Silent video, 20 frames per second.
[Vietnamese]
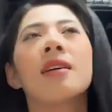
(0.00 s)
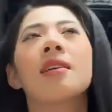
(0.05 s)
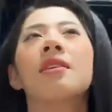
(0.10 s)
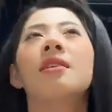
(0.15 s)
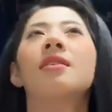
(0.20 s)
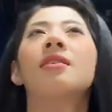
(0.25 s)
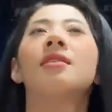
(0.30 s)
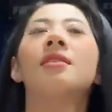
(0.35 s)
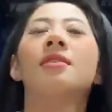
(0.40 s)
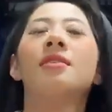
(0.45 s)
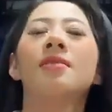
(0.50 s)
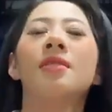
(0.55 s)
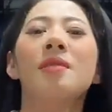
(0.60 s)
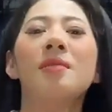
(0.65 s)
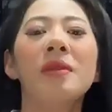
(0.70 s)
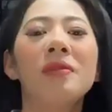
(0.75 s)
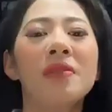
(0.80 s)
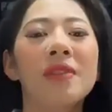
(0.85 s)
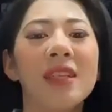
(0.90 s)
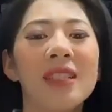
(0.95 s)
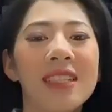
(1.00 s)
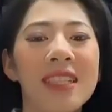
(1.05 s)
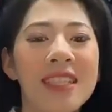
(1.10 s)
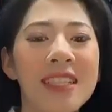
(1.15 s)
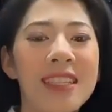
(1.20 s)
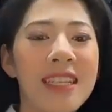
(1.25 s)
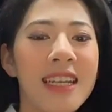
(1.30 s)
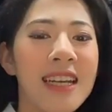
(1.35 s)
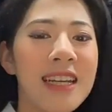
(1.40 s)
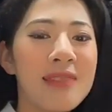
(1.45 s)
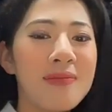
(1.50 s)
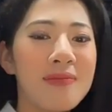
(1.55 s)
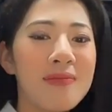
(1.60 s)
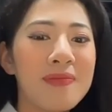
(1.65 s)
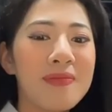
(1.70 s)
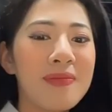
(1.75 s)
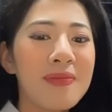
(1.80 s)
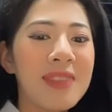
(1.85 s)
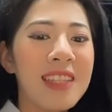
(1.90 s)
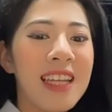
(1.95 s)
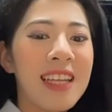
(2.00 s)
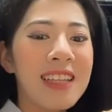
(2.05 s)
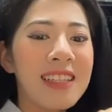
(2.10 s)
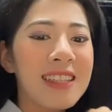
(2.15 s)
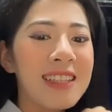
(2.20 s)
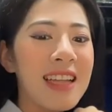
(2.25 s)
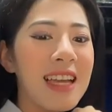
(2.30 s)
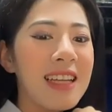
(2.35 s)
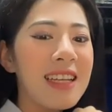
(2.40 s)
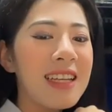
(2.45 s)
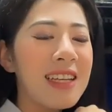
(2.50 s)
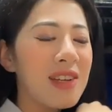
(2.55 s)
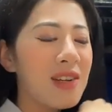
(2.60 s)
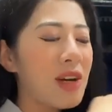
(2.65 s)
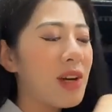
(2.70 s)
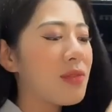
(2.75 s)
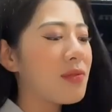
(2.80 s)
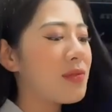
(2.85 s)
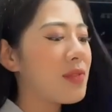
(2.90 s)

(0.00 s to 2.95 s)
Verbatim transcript: Ờ, với Minh Phương thì uh, đây uh,